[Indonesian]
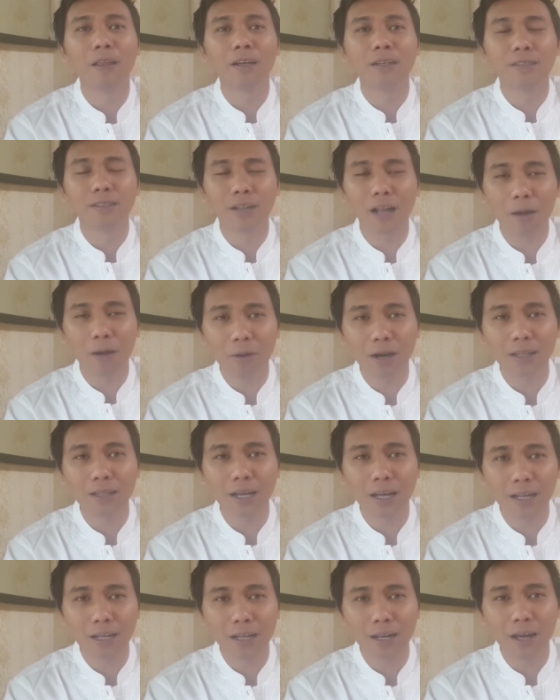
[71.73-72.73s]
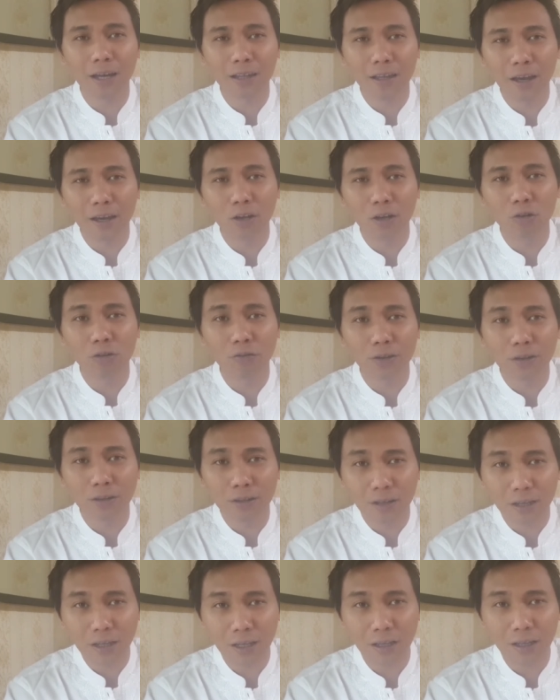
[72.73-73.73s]
selamat Hari Raya Idul
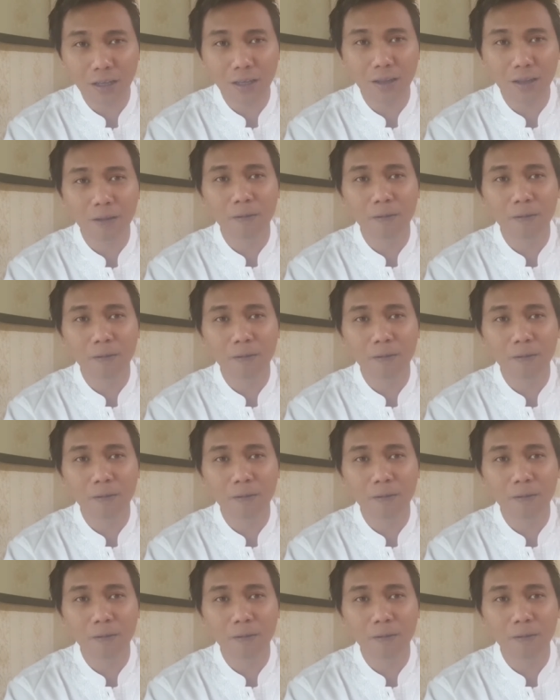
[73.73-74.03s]
Fitri.